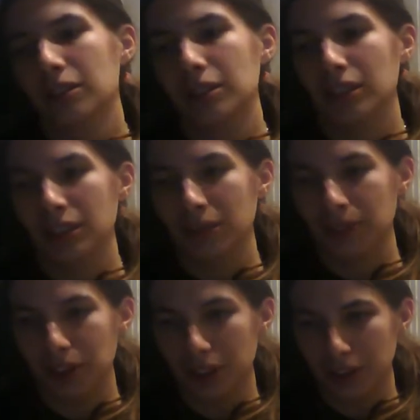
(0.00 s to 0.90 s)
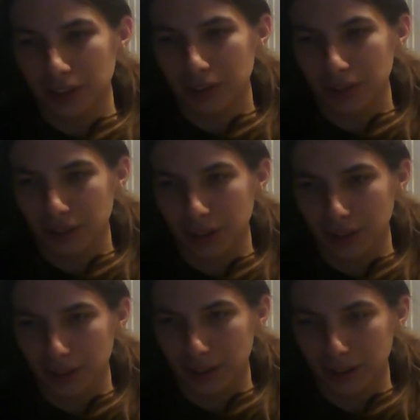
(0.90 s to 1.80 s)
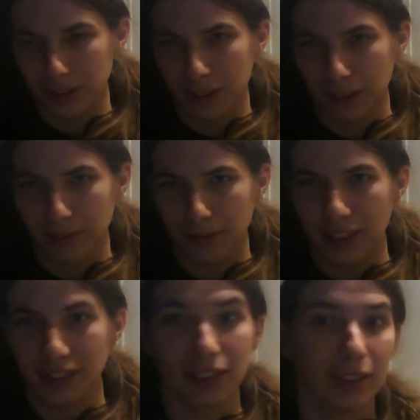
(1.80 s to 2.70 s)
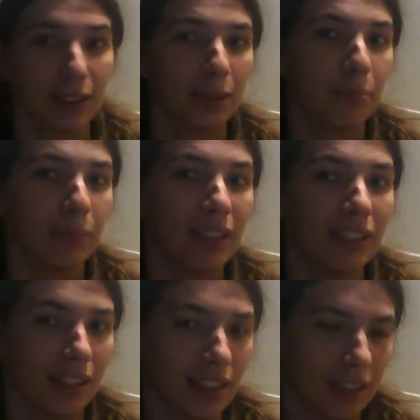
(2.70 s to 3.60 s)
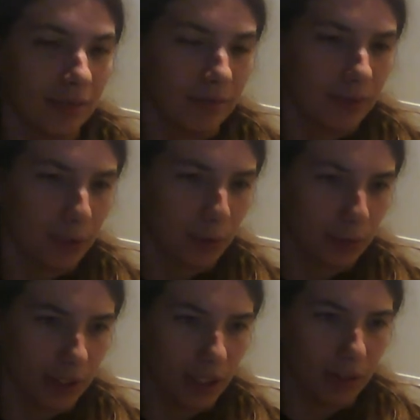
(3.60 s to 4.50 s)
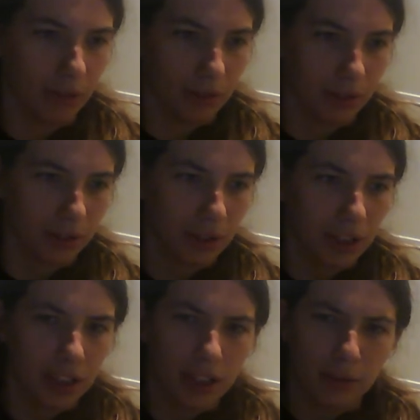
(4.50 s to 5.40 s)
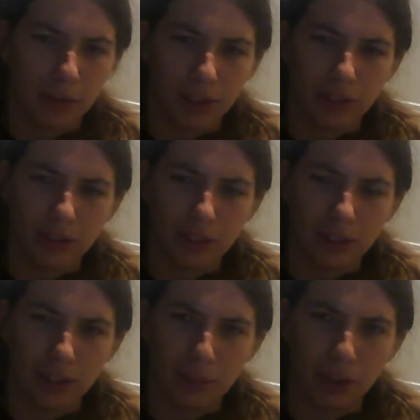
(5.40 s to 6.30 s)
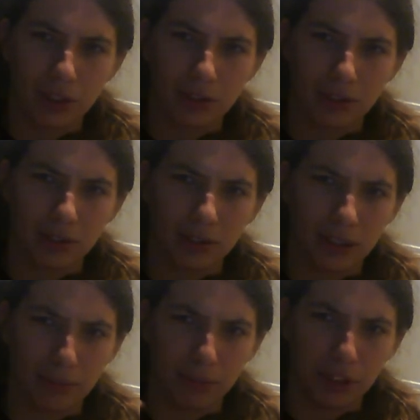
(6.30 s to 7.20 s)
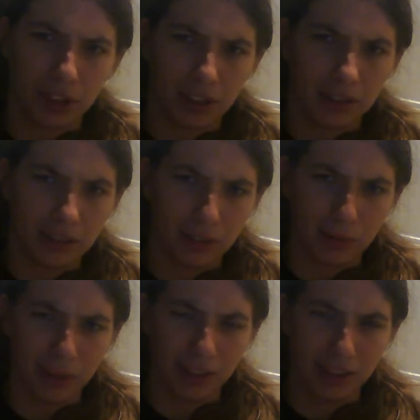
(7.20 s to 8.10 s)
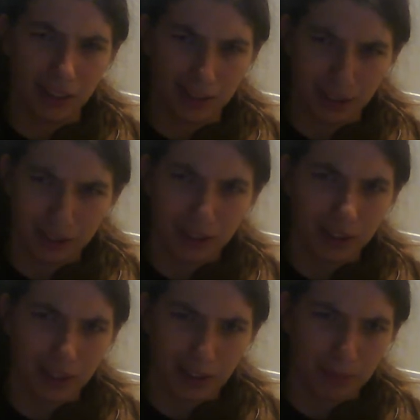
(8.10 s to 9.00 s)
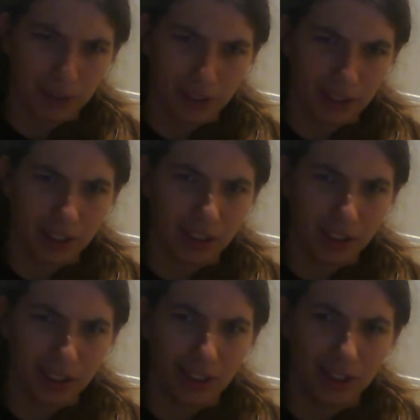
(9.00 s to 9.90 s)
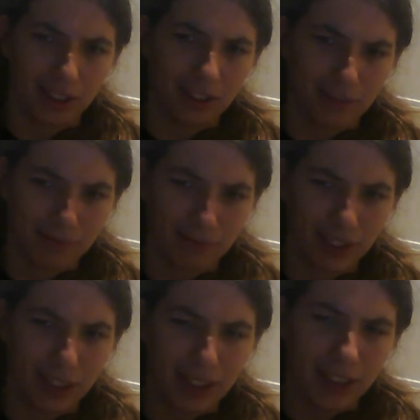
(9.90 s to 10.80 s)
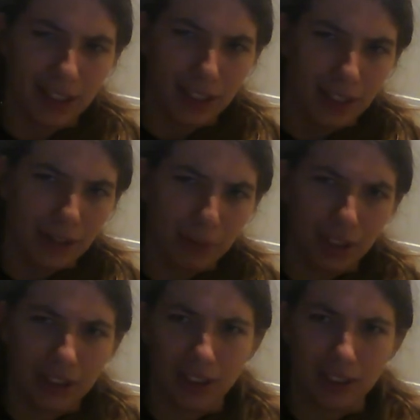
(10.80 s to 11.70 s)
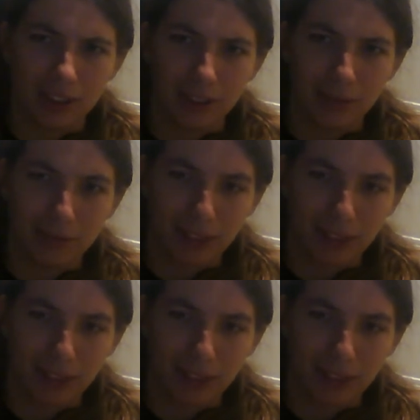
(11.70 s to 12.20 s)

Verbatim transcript: i wszystko się tak fajnie spina w tą całość. Może to nawet lepiej, że to jest tak bliżej instrumental niż taka pioseneczka, ale to mniejsza z tym.